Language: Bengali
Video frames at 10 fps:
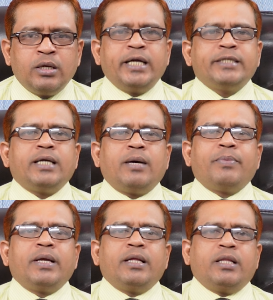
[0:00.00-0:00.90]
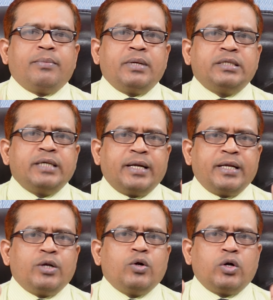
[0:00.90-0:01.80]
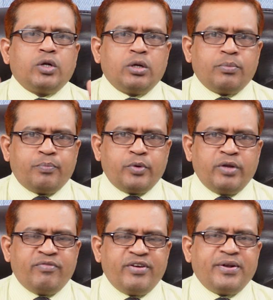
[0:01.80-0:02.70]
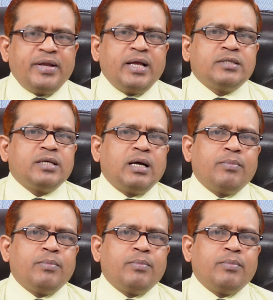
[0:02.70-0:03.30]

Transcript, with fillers: জাস্ট আপনাকে দেখবে শারীরিক গঠন বডি ফিটনেস